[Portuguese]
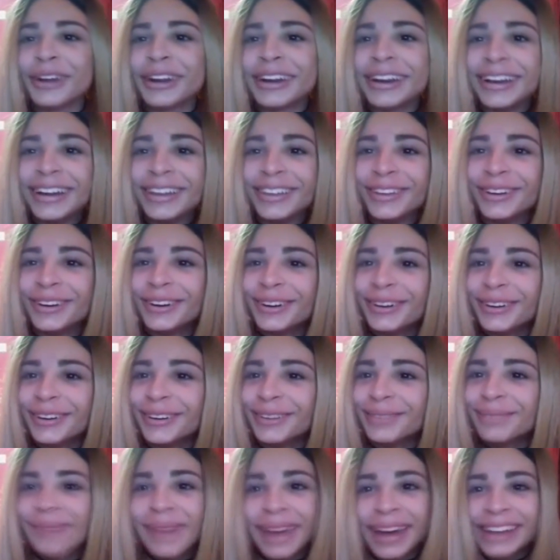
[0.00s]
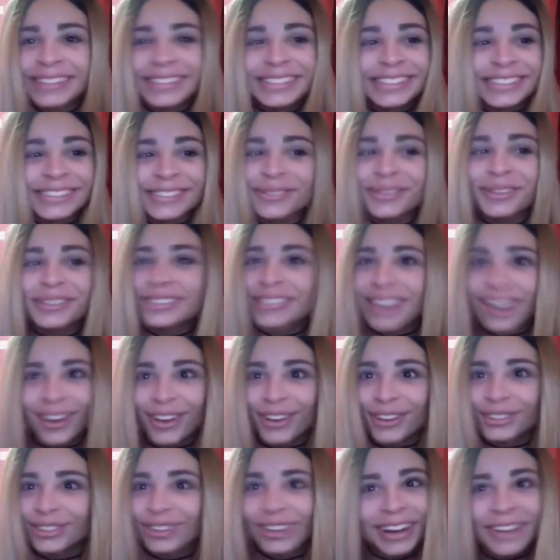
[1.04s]
Murano! Para de encher meu
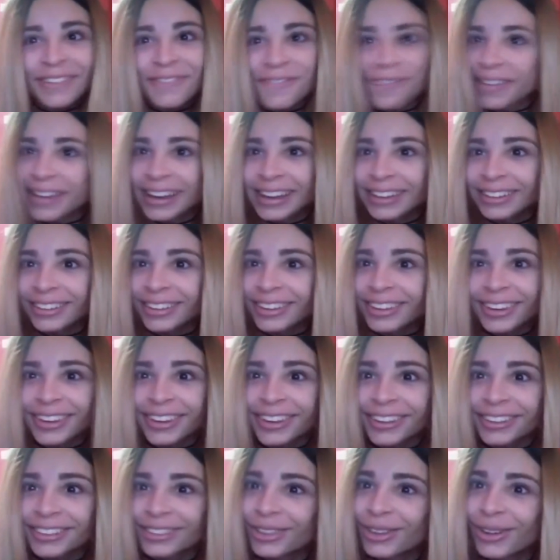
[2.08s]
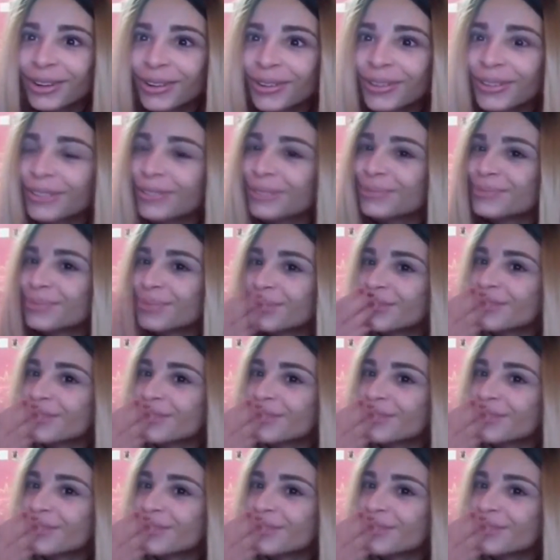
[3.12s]
saco que eu tô gravando, querido!